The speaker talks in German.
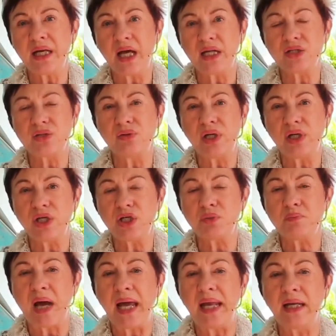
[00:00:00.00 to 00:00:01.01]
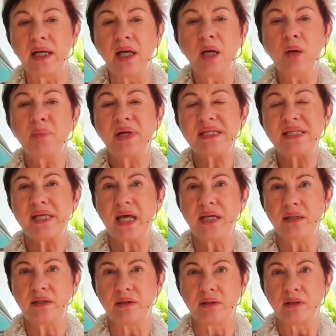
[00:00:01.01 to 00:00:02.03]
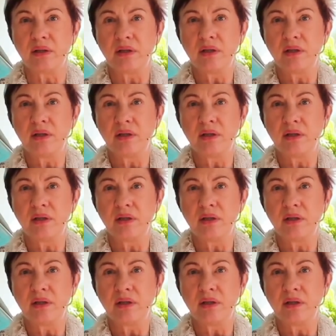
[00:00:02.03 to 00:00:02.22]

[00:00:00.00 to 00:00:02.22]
natürlich meine Patienten.